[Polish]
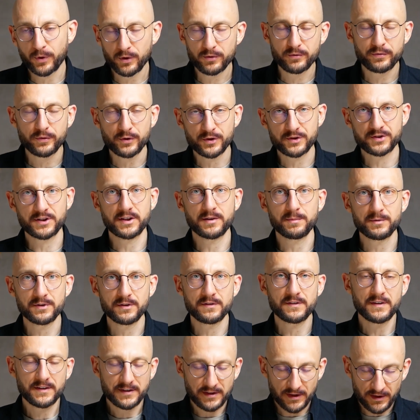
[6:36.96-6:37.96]
Po dwóch, trzech
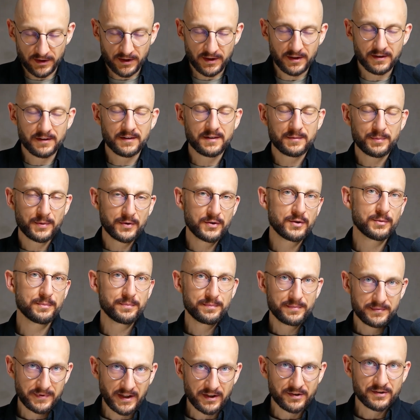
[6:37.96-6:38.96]
miesiącach ten inny
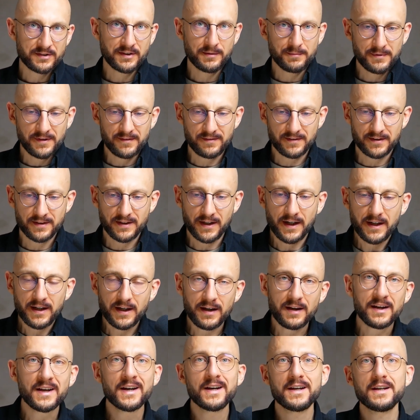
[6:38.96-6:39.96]
sposób też nam nic nie
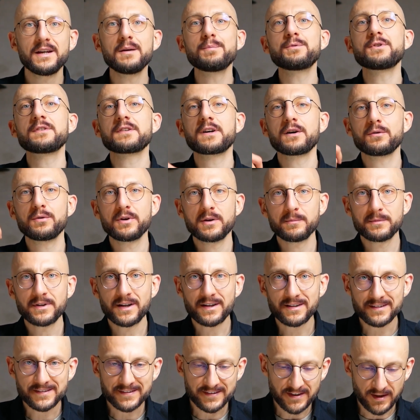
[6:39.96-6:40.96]
daje i przeskakujemy
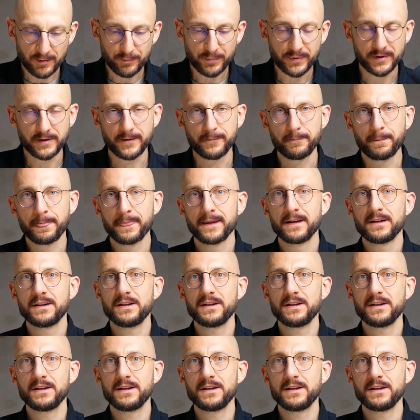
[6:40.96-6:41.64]
na następny dostępny.